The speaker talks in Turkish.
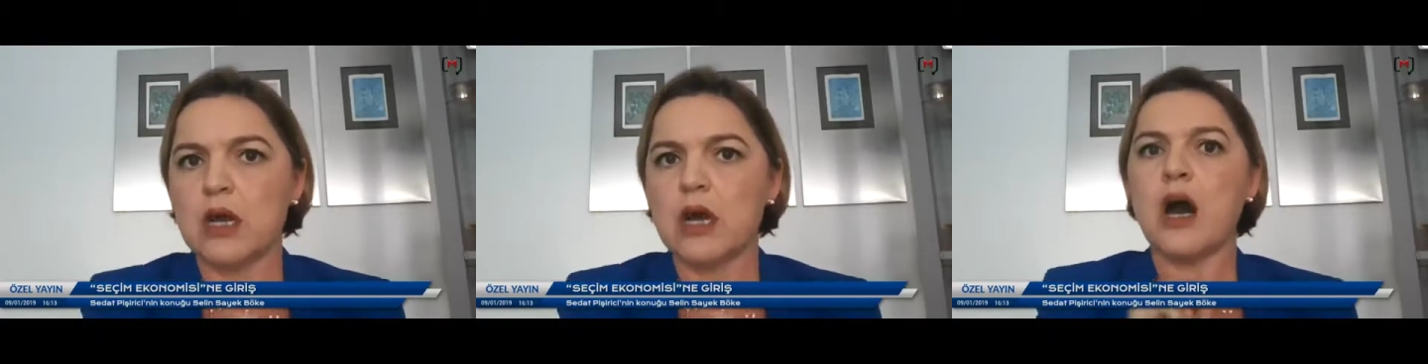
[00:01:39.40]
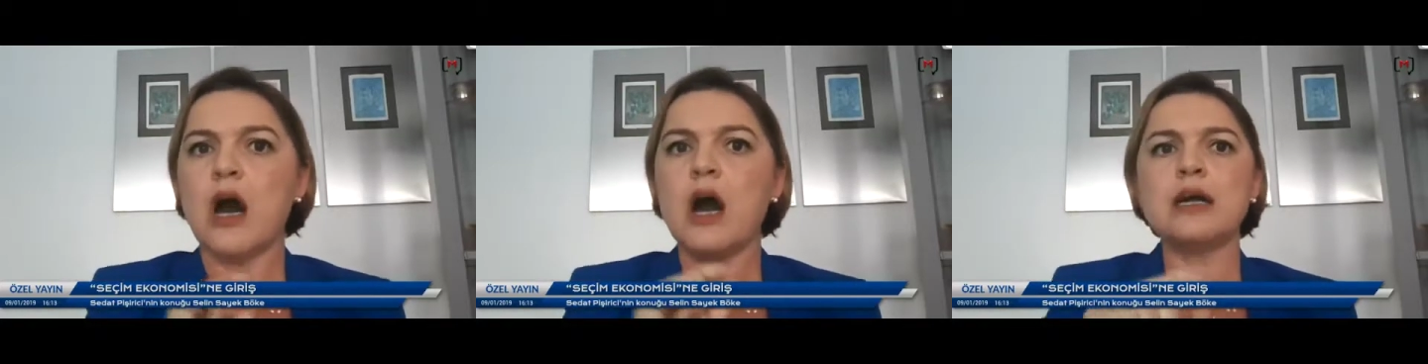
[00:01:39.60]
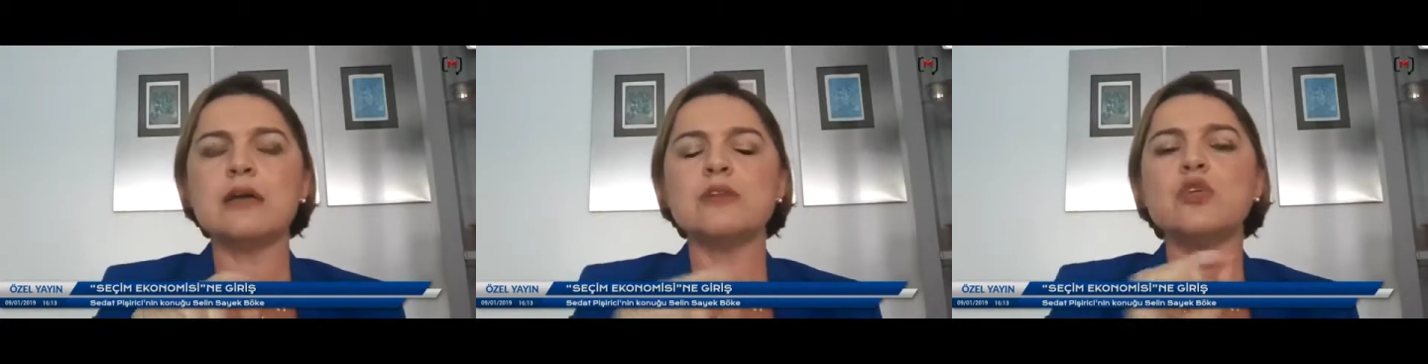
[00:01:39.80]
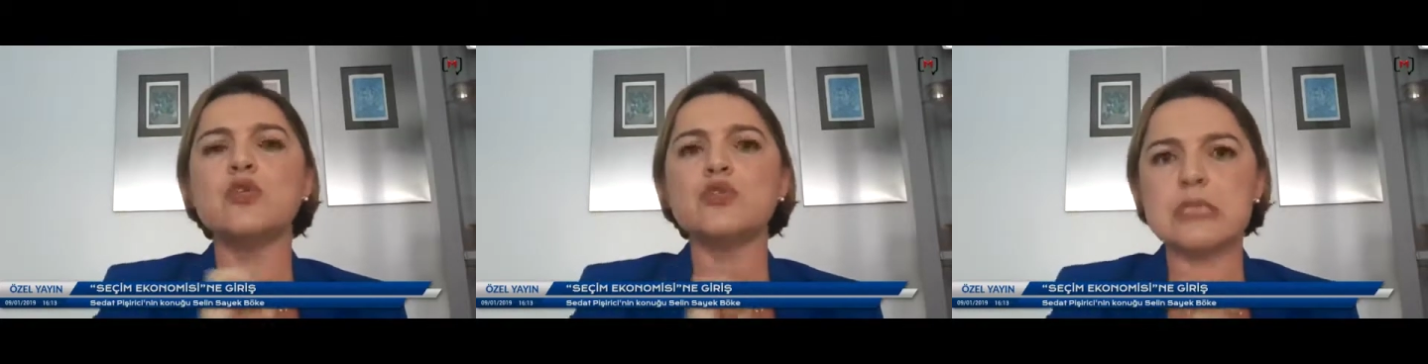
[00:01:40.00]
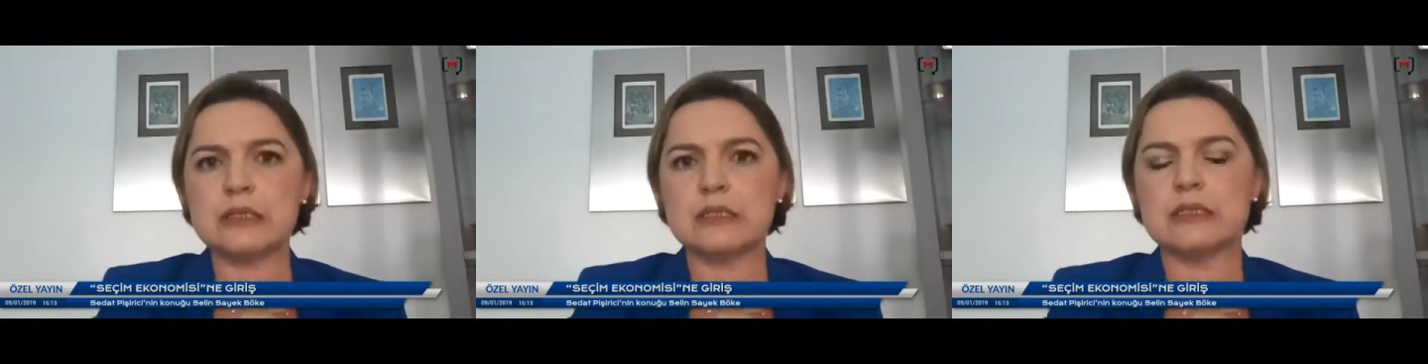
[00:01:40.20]
Hakan
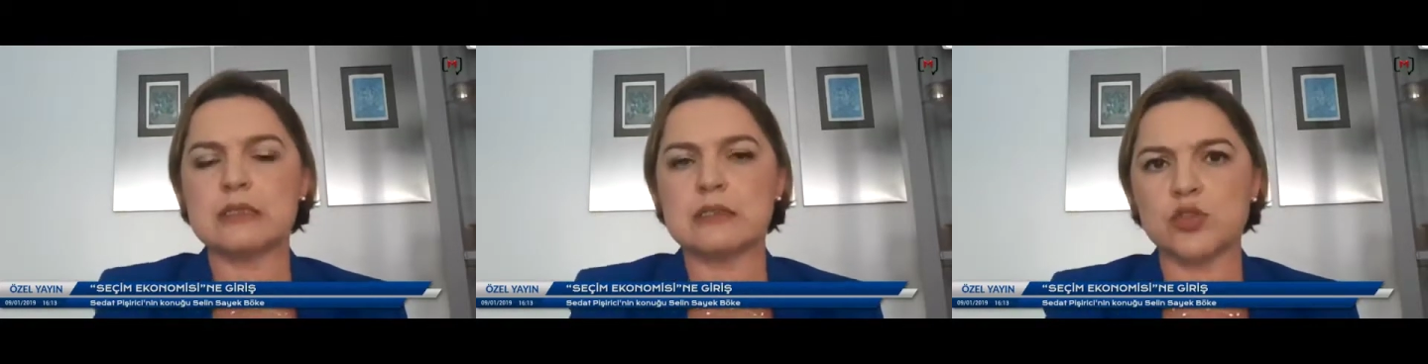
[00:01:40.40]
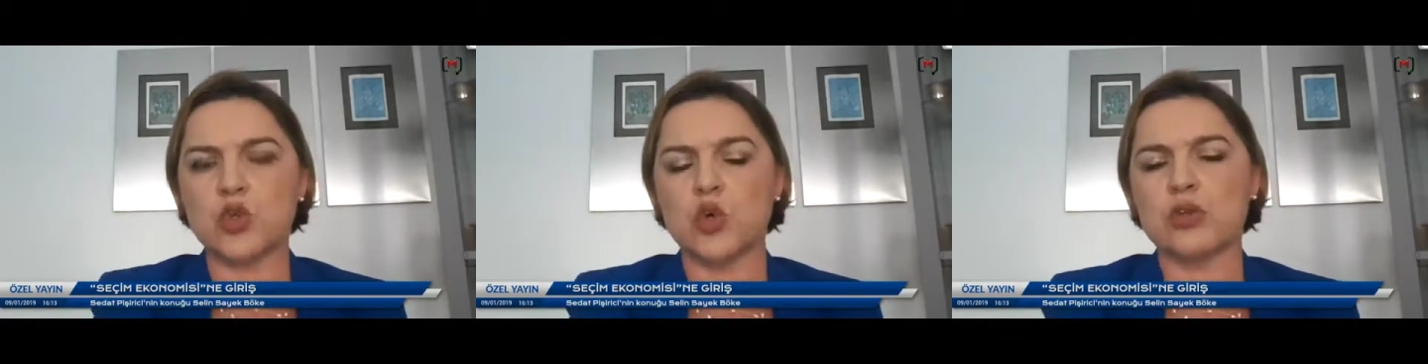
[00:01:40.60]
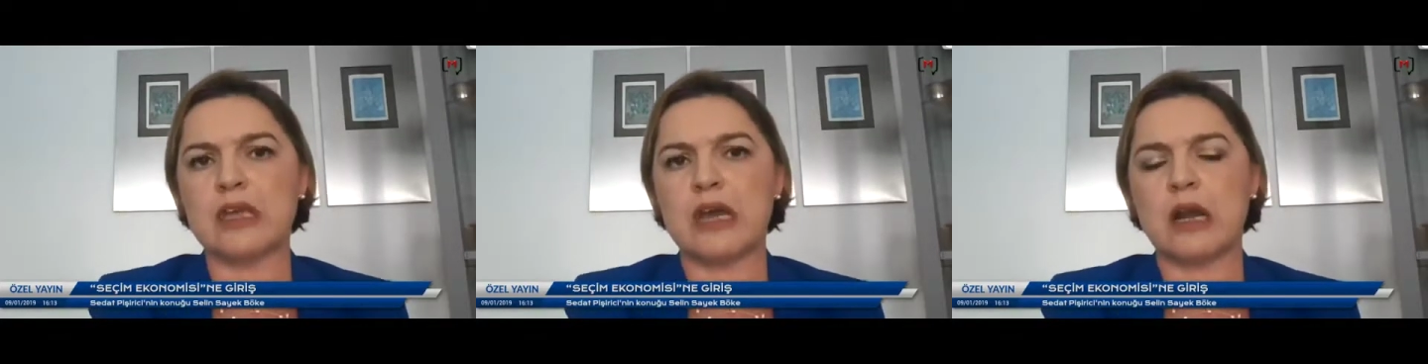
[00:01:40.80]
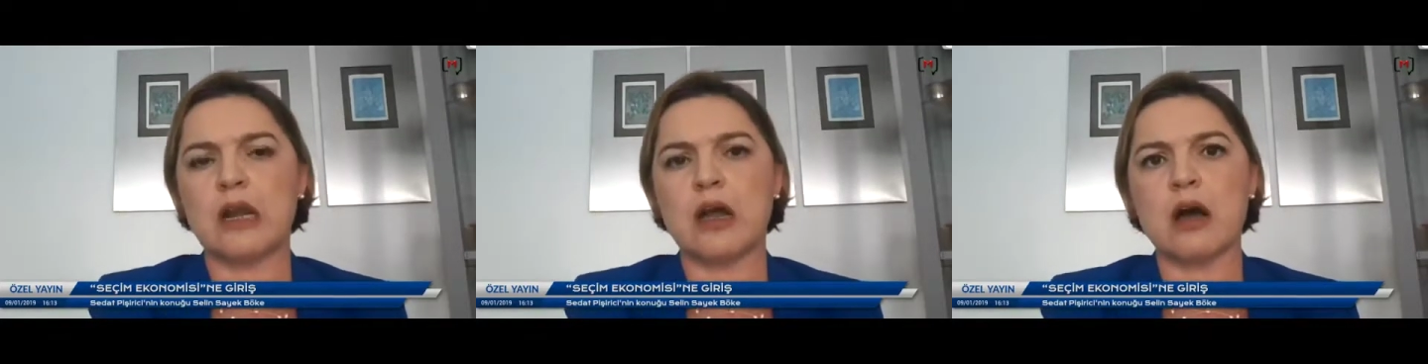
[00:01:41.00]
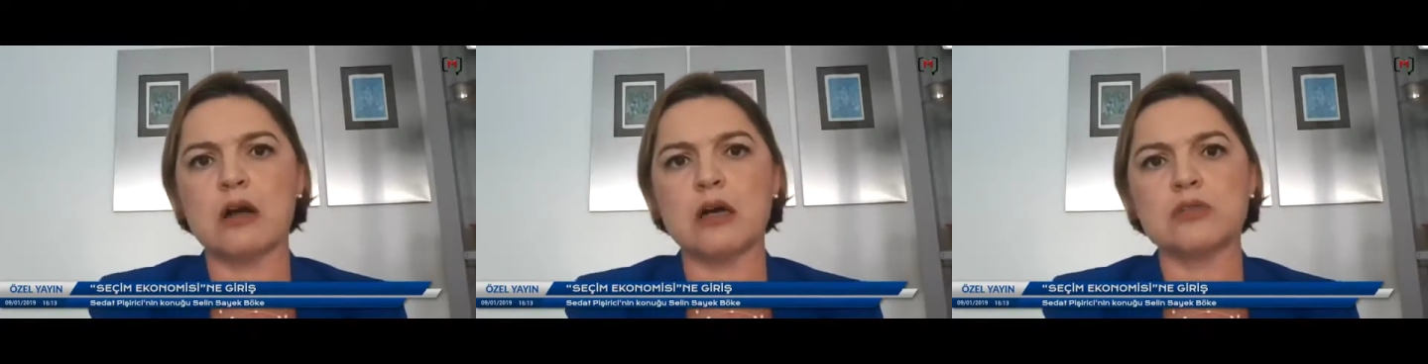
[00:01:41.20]
Özyıldız'ın çok değerli
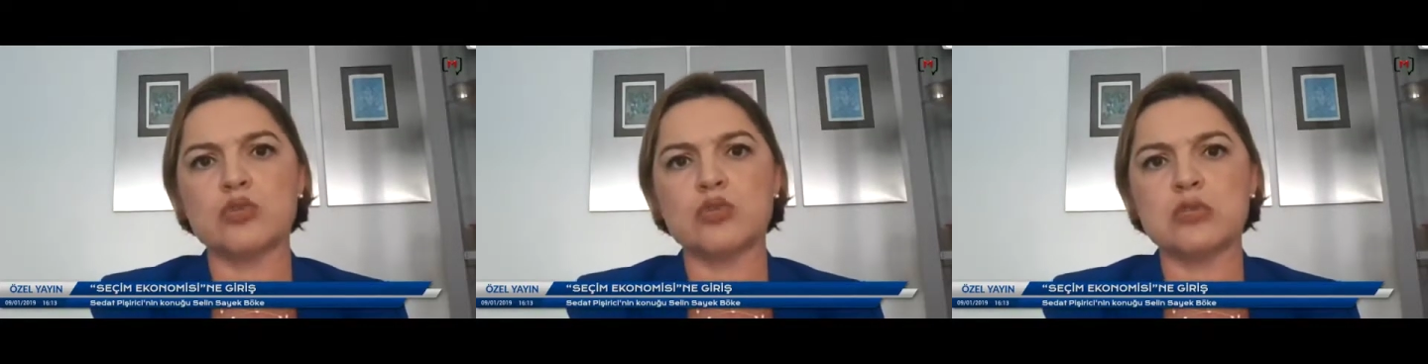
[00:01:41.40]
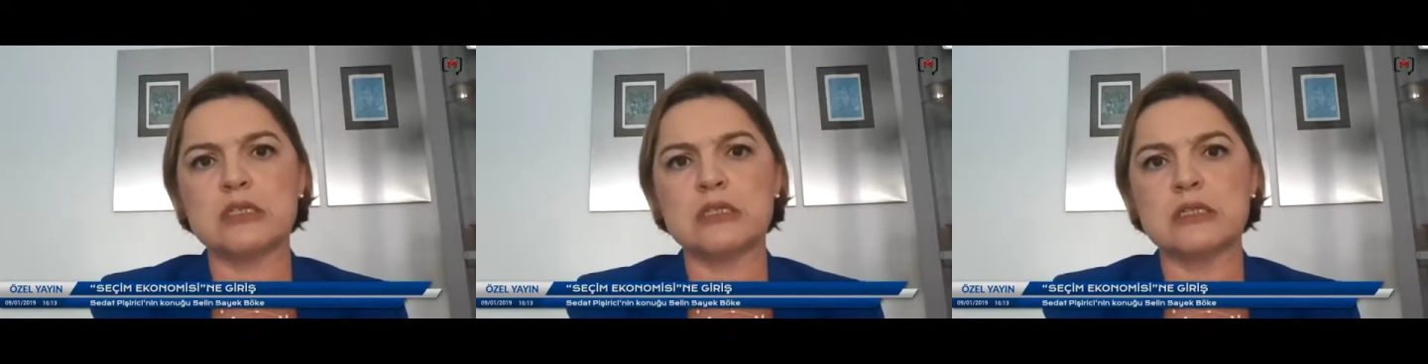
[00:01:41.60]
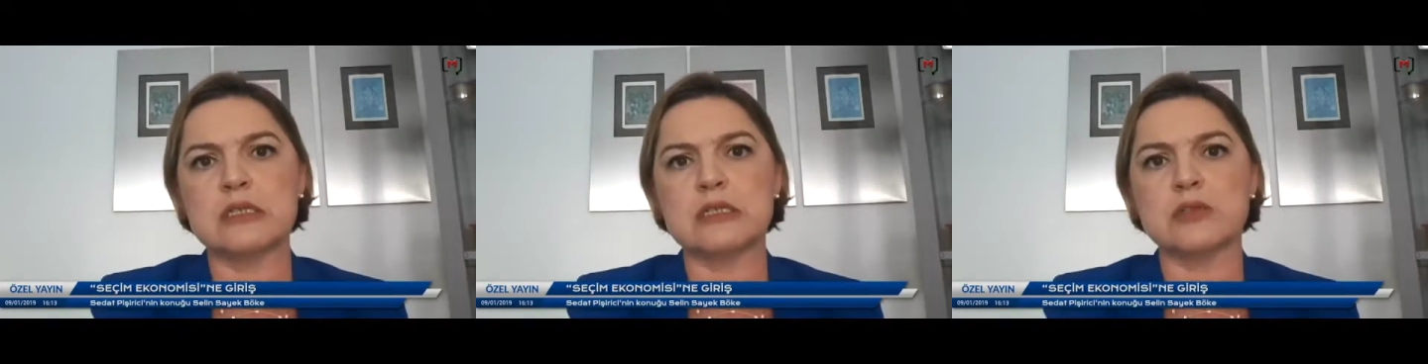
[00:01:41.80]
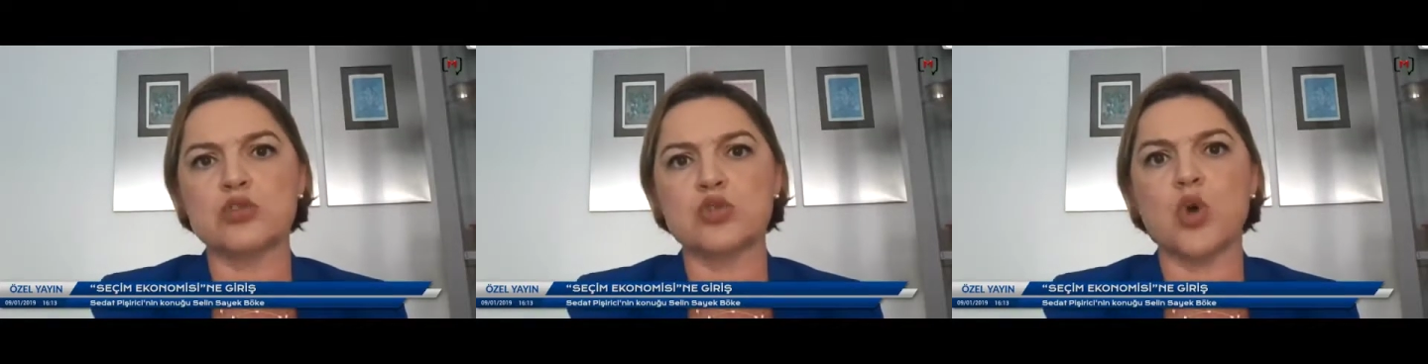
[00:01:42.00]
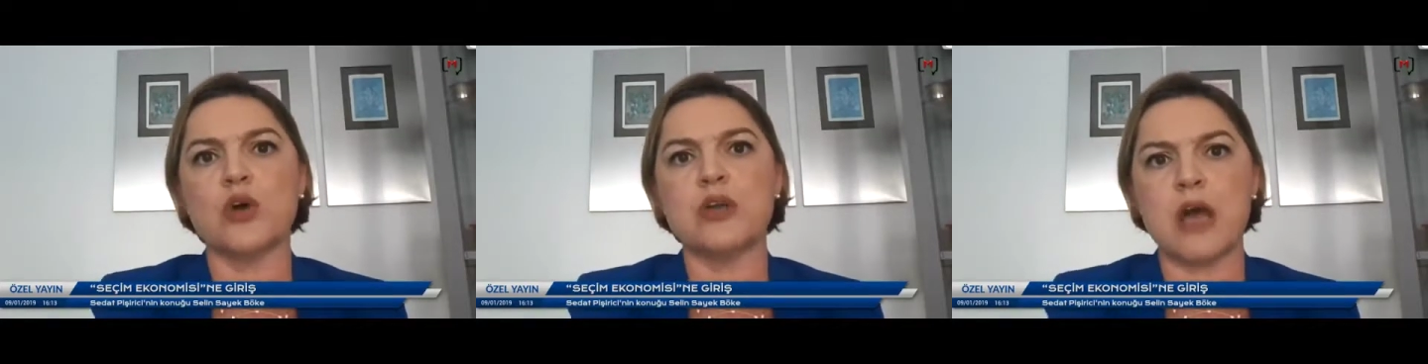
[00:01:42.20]
Hakan Özyıldız'ın
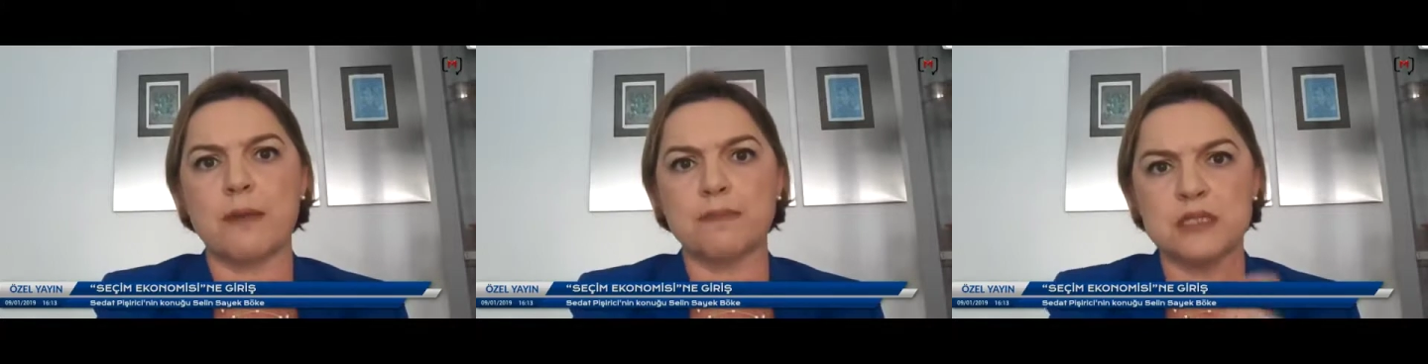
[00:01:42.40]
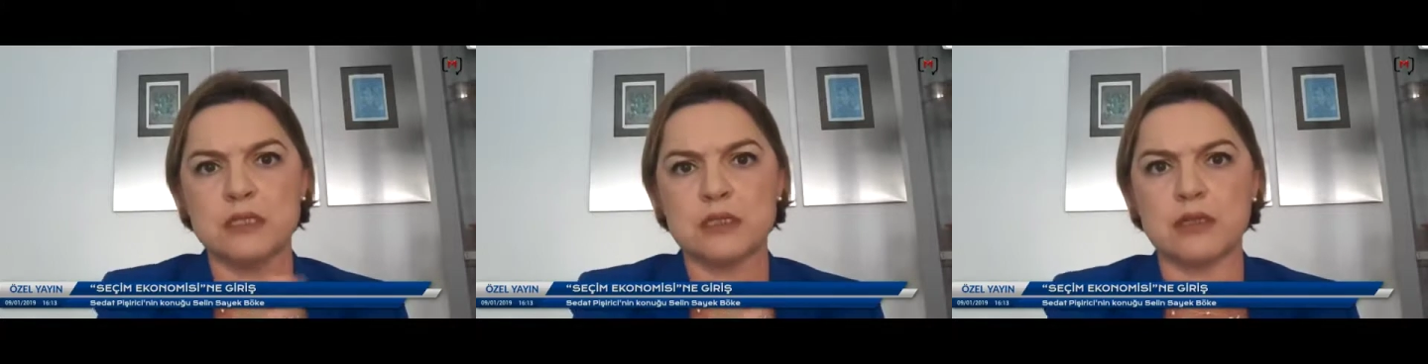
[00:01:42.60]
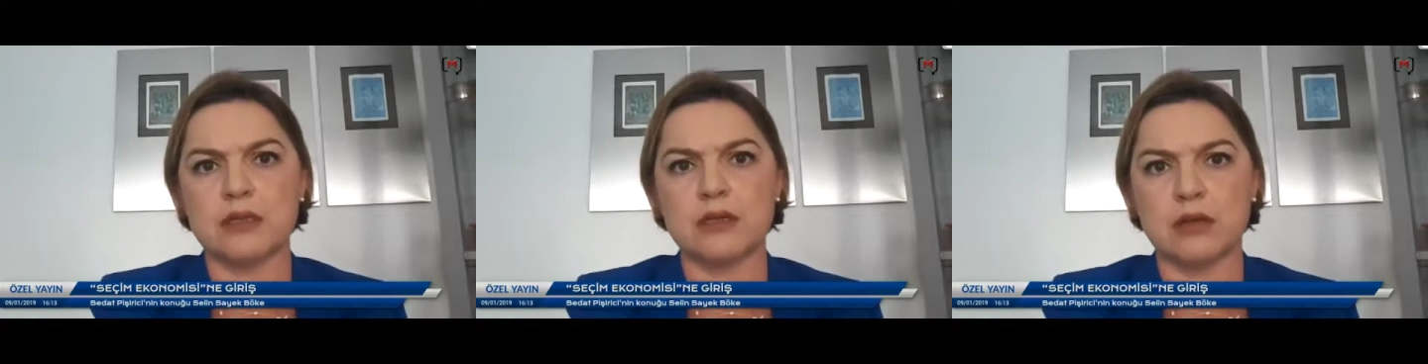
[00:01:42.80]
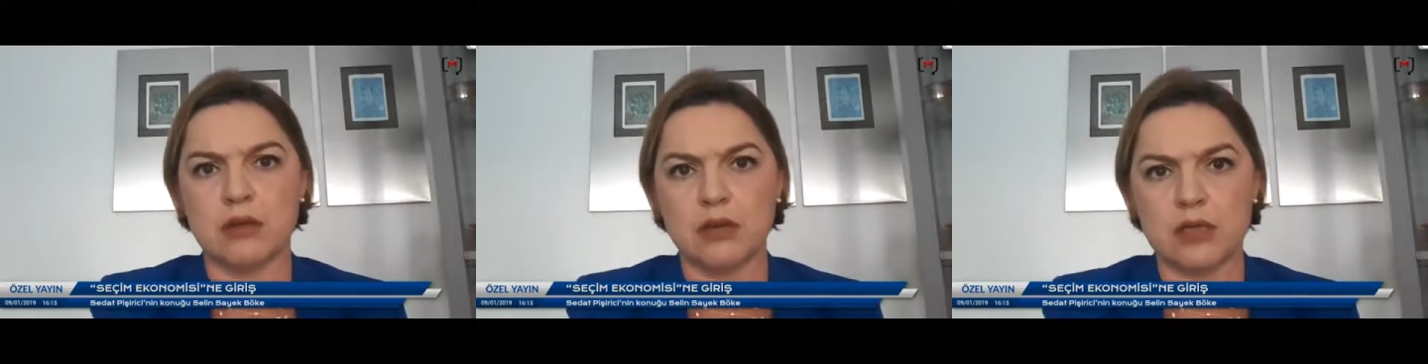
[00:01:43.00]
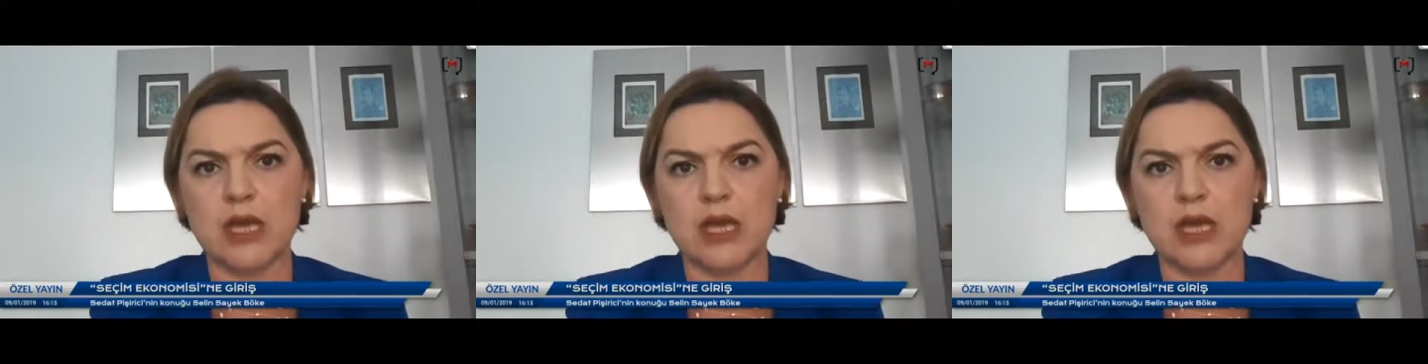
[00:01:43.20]
son yaptığı e,